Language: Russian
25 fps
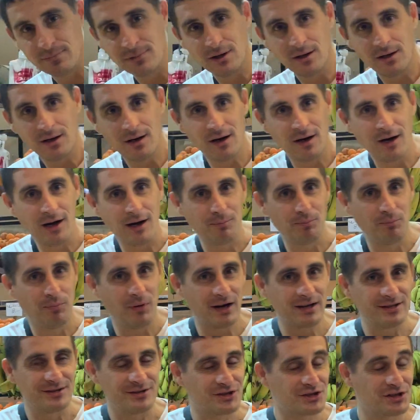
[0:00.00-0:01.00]
А,
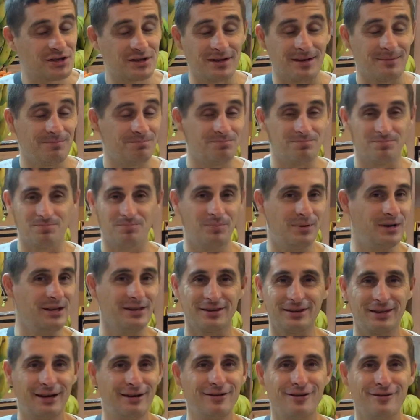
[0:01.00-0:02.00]
пахнет шикарно.
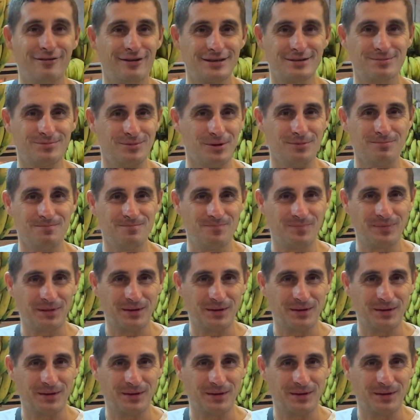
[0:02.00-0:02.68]
Блин, давай возьмем.